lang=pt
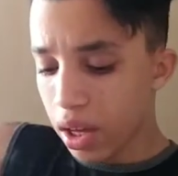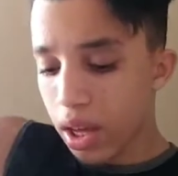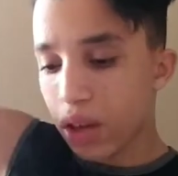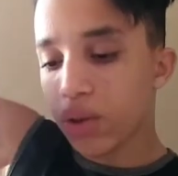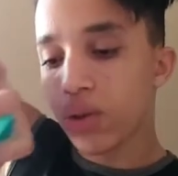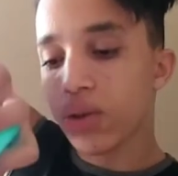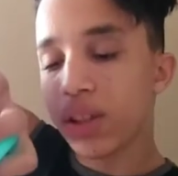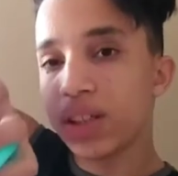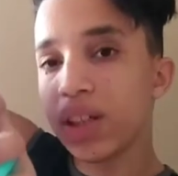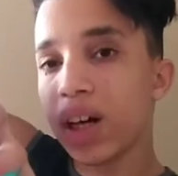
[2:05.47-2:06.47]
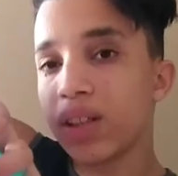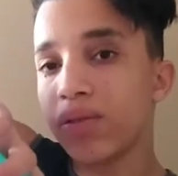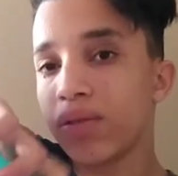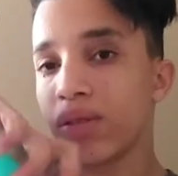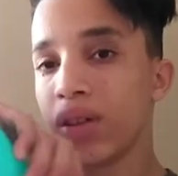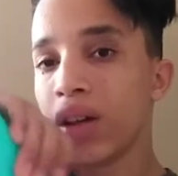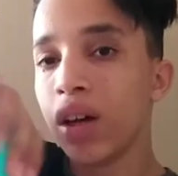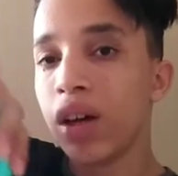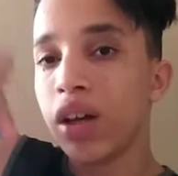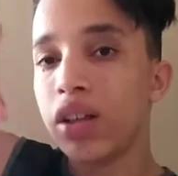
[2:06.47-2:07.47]
E aí colocou desse lado.
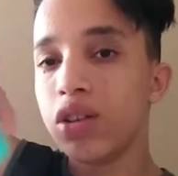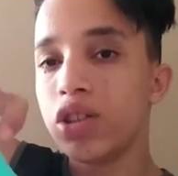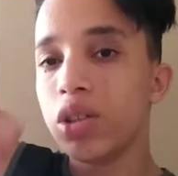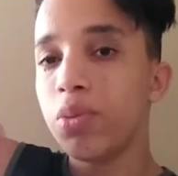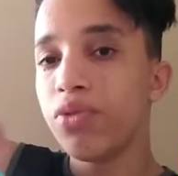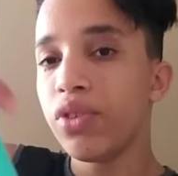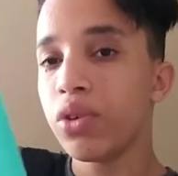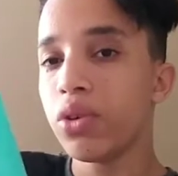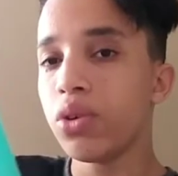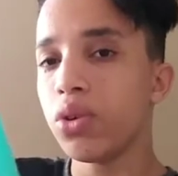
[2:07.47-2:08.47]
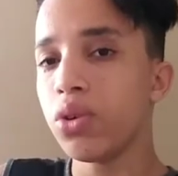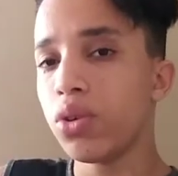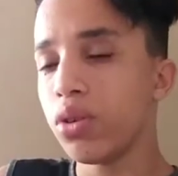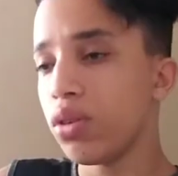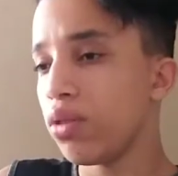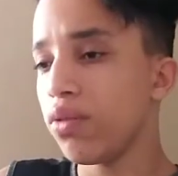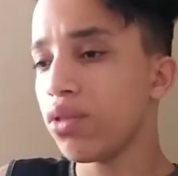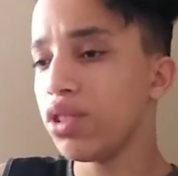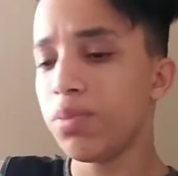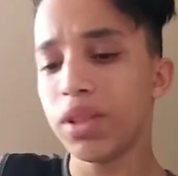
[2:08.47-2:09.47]
Então, tipo, ficou,
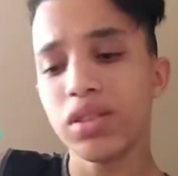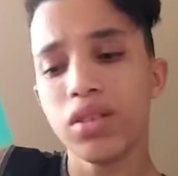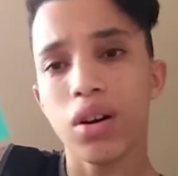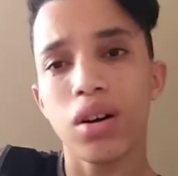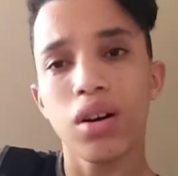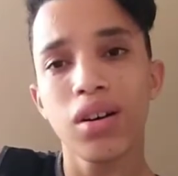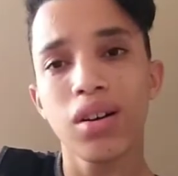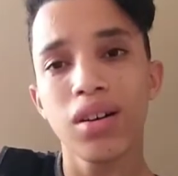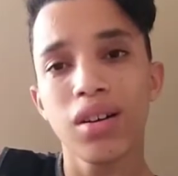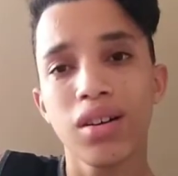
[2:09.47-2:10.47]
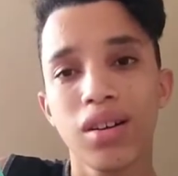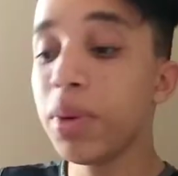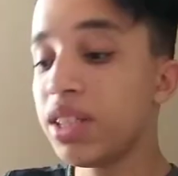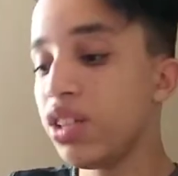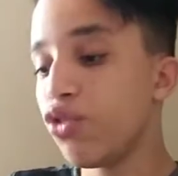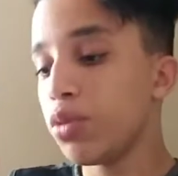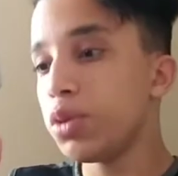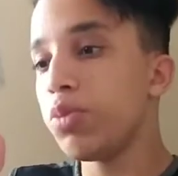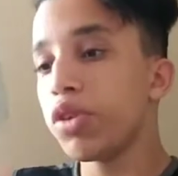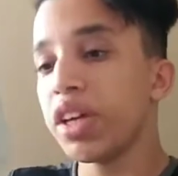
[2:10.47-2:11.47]
ficou tipo assim, ó. Assim, vamos
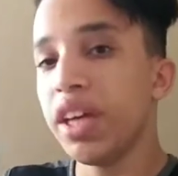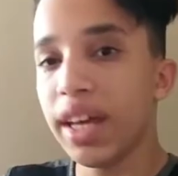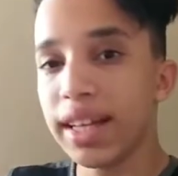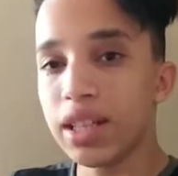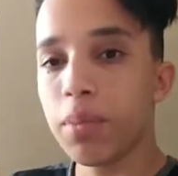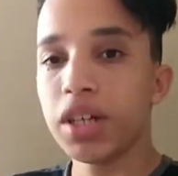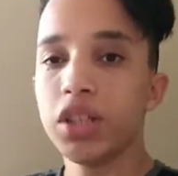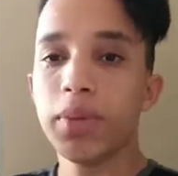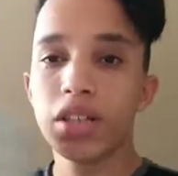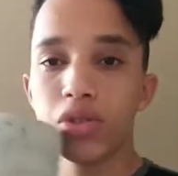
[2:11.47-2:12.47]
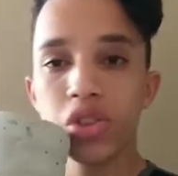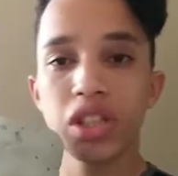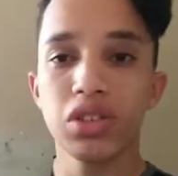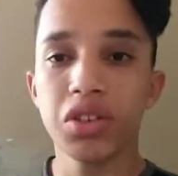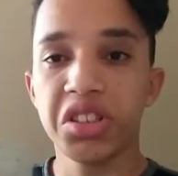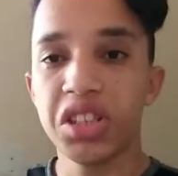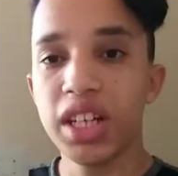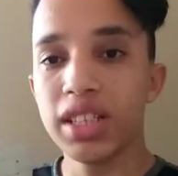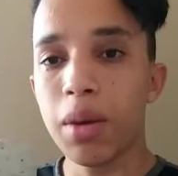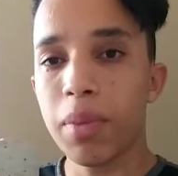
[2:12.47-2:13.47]
supor que essa parte de baixo não tinha, só
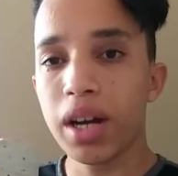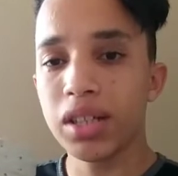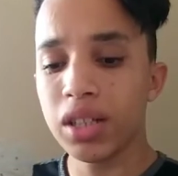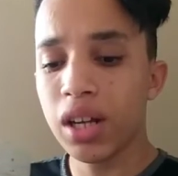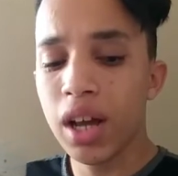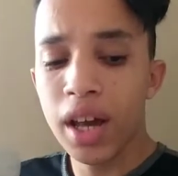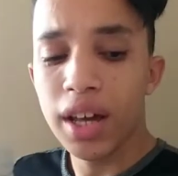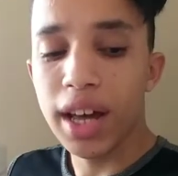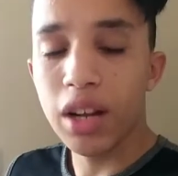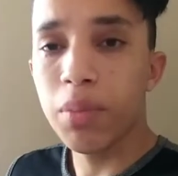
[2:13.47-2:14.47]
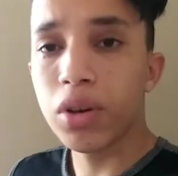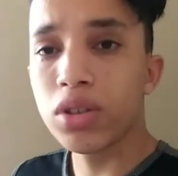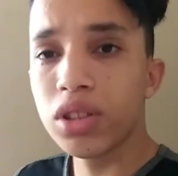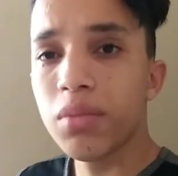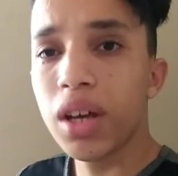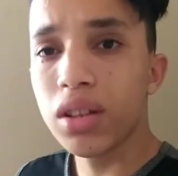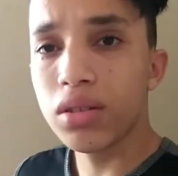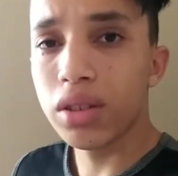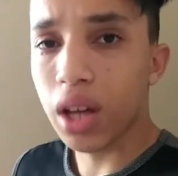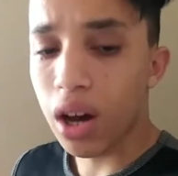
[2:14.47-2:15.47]
tinha essa parte. Aí ele pegou
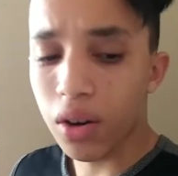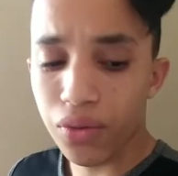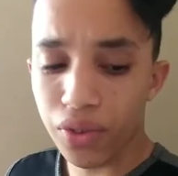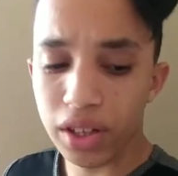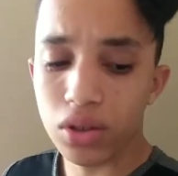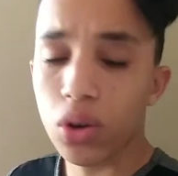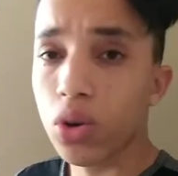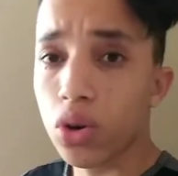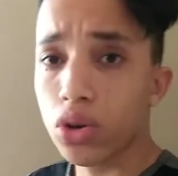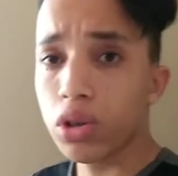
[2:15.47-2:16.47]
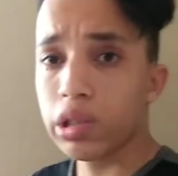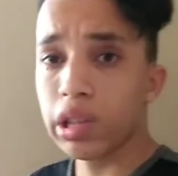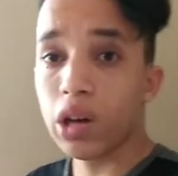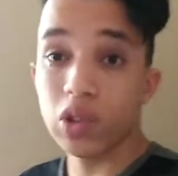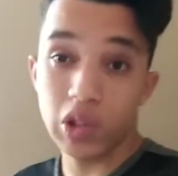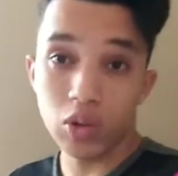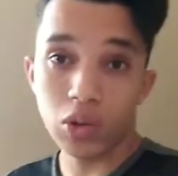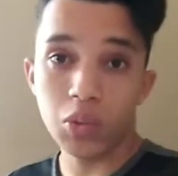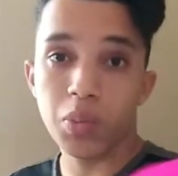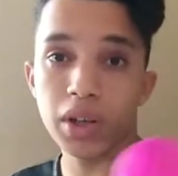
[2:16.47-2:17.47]
cimento e tal, fez, colocou no, na
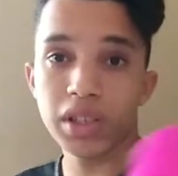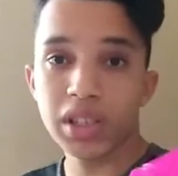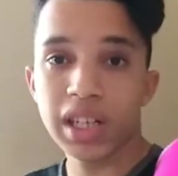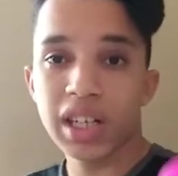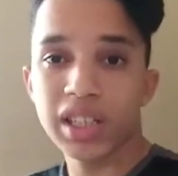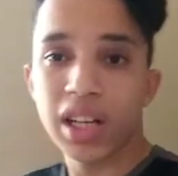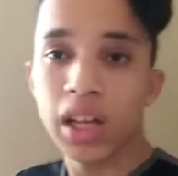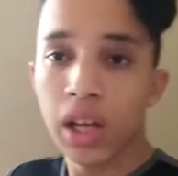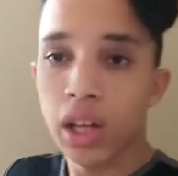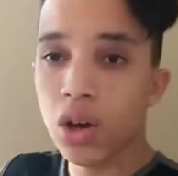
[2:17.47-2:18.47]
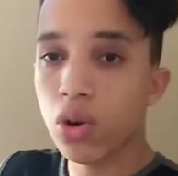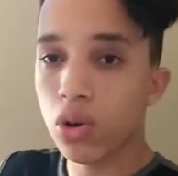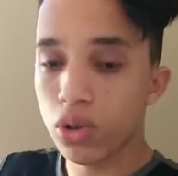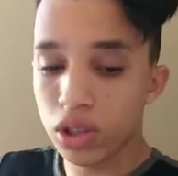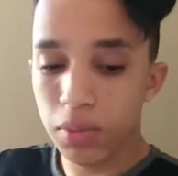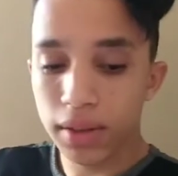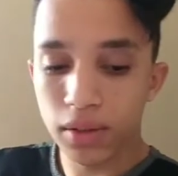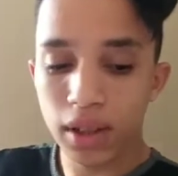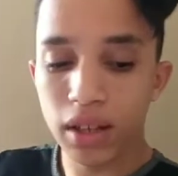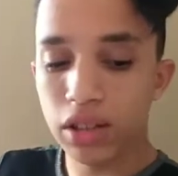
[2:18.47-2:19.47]
o pote de cândida e colocou cimento
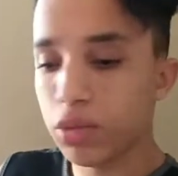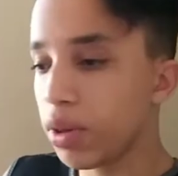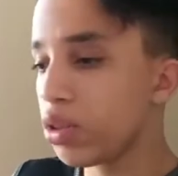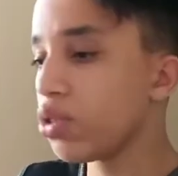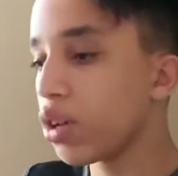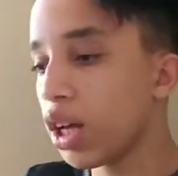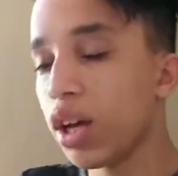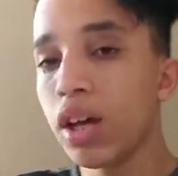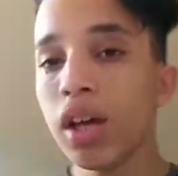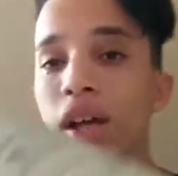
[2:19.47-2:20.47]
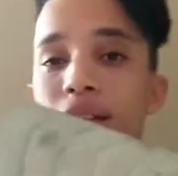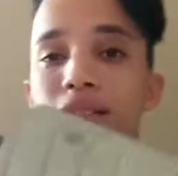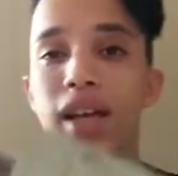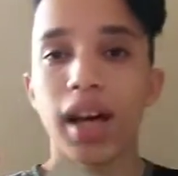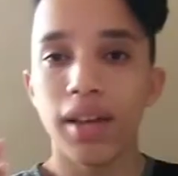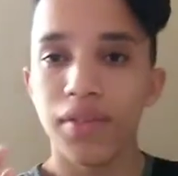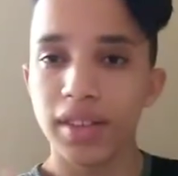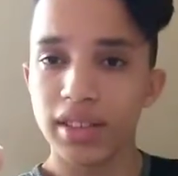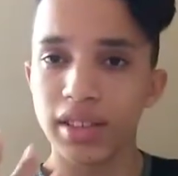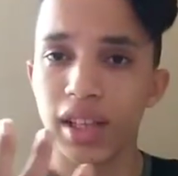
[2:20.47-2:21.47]
dentro, esperou só que secar e
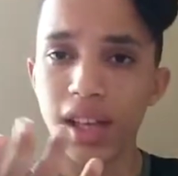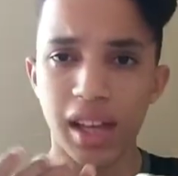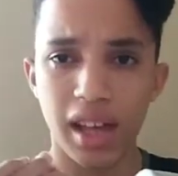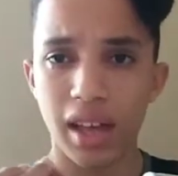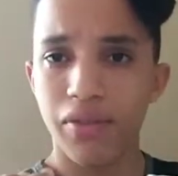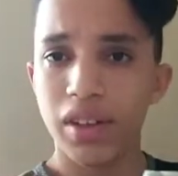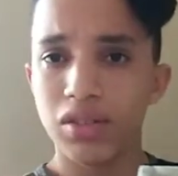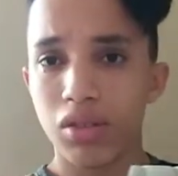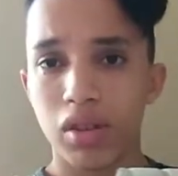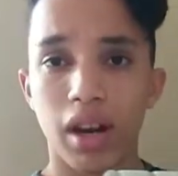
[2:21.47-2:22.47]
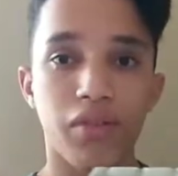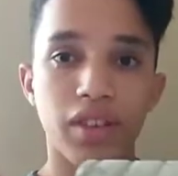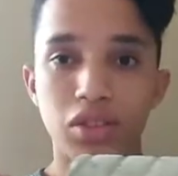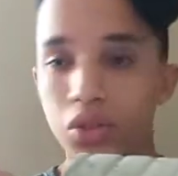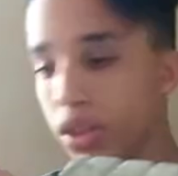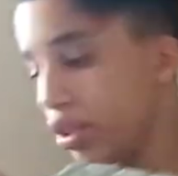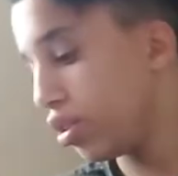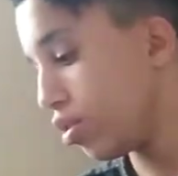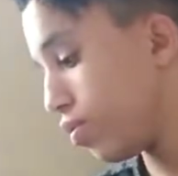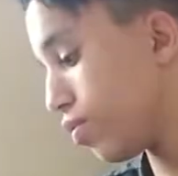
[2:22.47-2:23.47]
fez isso daqui. Aí fez outro, aí fez dois.